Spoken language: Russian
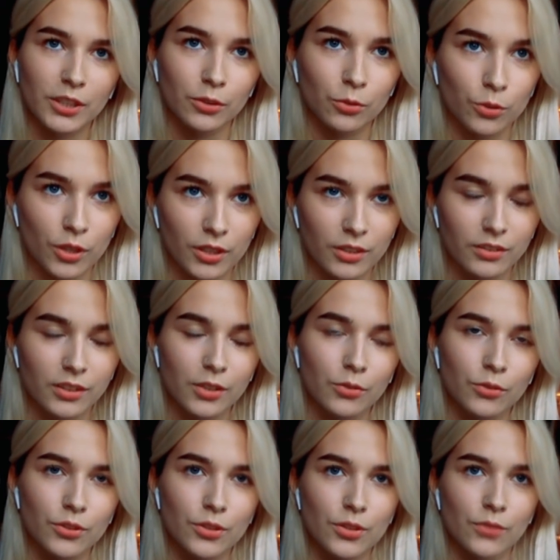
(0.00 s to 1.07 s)
которые
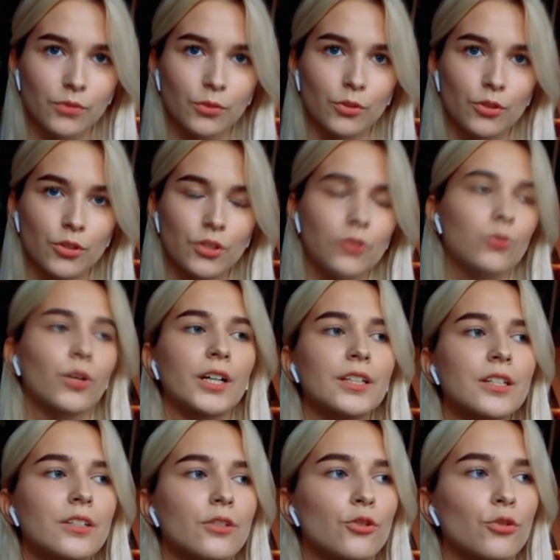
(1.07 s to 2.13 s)
находятся в той же
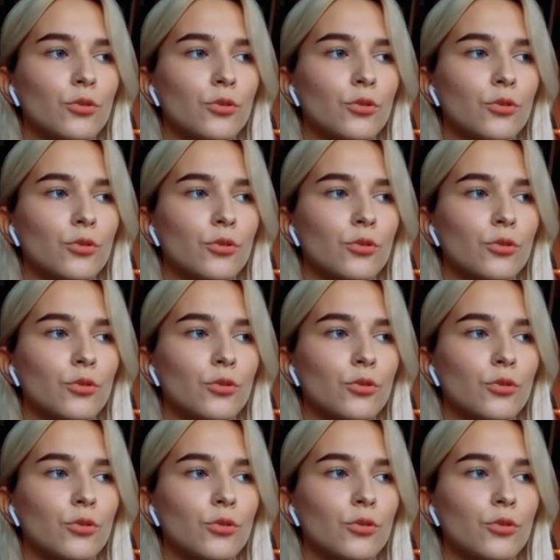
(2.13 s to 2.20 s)
ситуации,